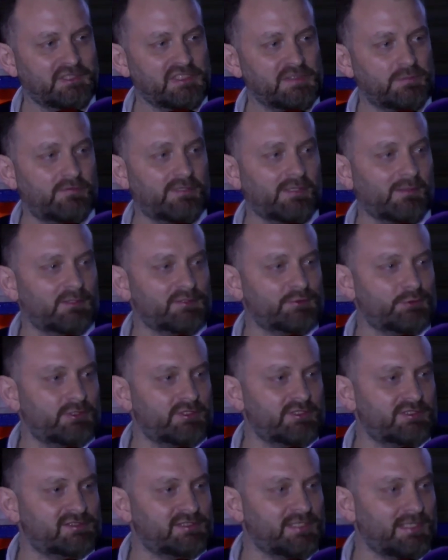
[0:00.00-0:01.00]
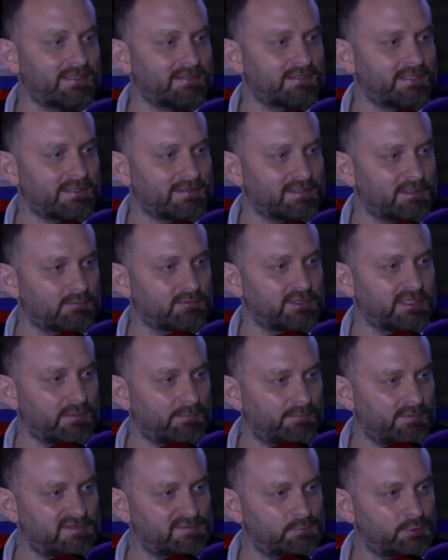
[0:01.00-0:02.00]
Hiçbir Fenerbahçe yöneticisi kendi reklamını da
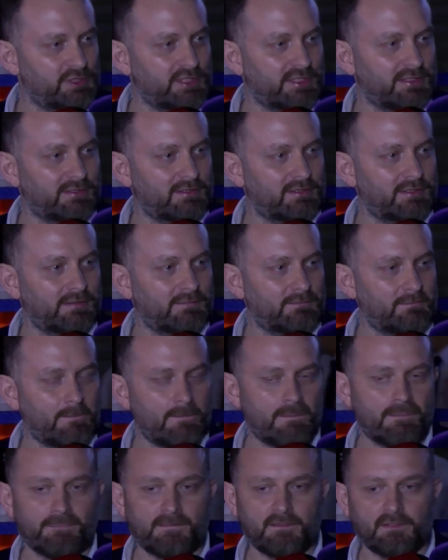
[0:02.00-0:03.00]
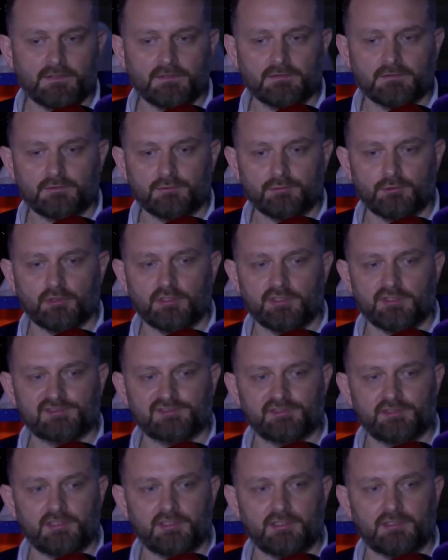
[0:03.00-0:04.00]
yapmaz bu şekilde.
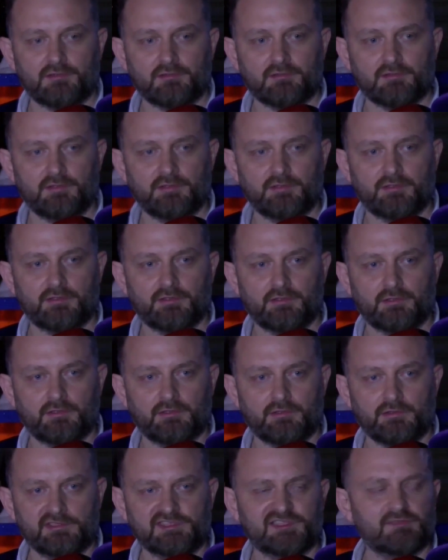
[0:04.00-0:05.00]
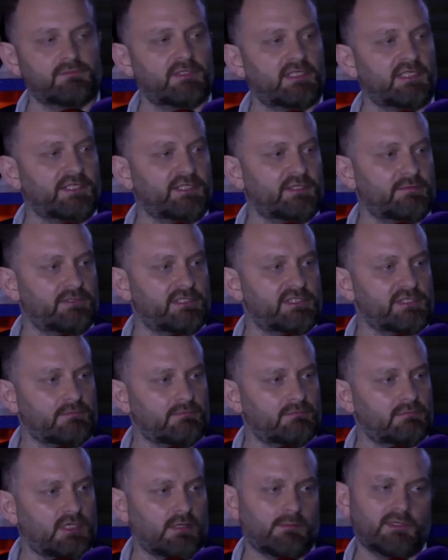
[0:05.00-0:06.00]
Dolayısıyla e, isimlere
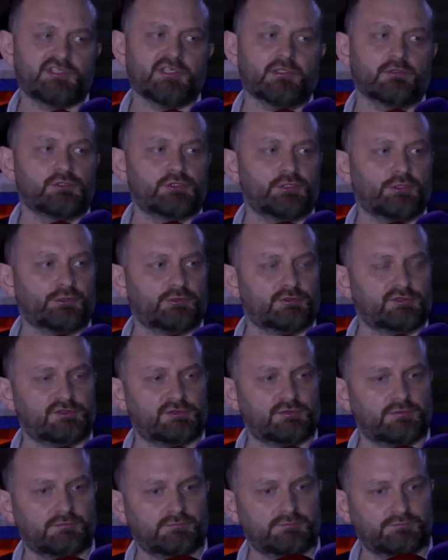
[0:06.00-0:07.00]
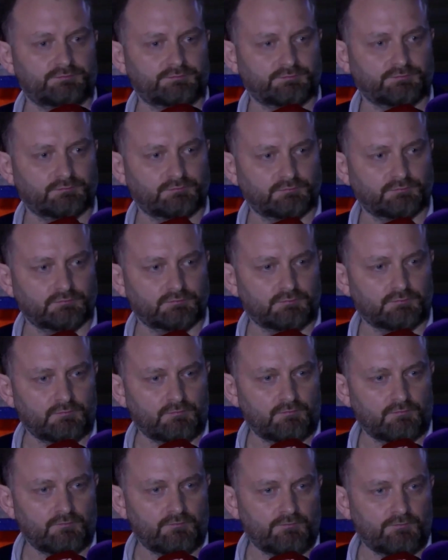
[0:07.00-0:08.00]
girmeyeceğim. Ama Peki çalışıyoruz. sadece 9 numara
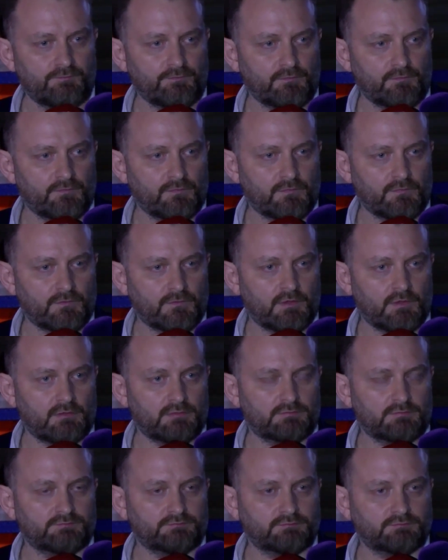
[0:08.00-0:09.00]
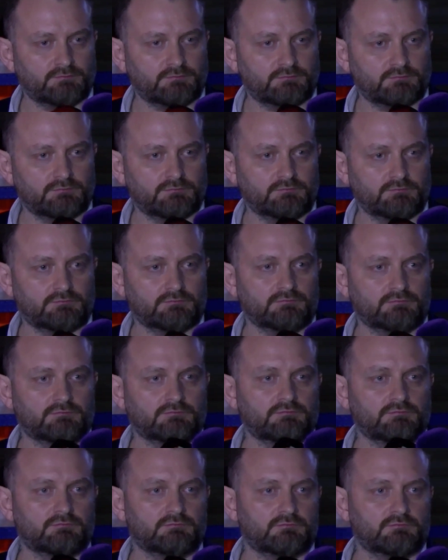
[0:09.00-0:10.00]
transferim yapılacak yoksa başka transferlerde
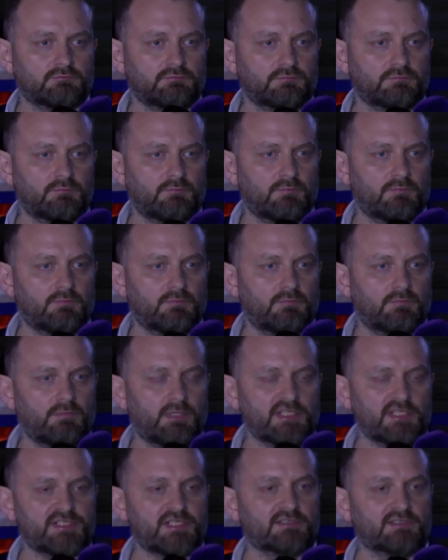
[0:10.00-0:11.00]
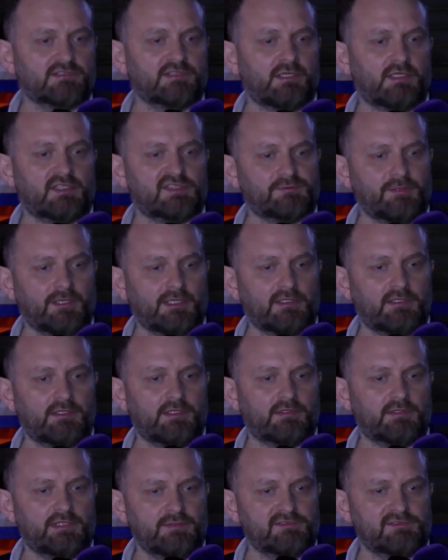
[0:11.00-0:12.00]
olacak mı? Başka bölgelere de oyuncu Başka bakılıyor Başka
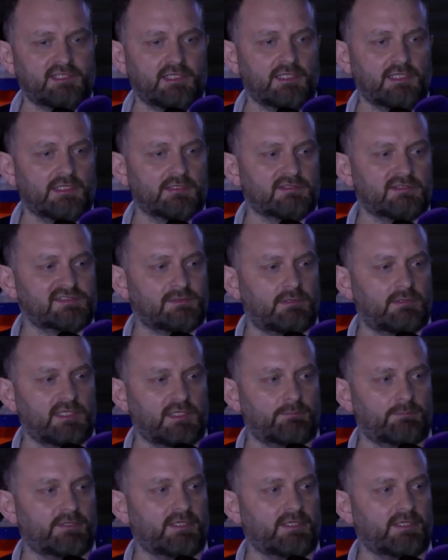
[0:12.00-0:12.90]
transferde imzalandığı zaman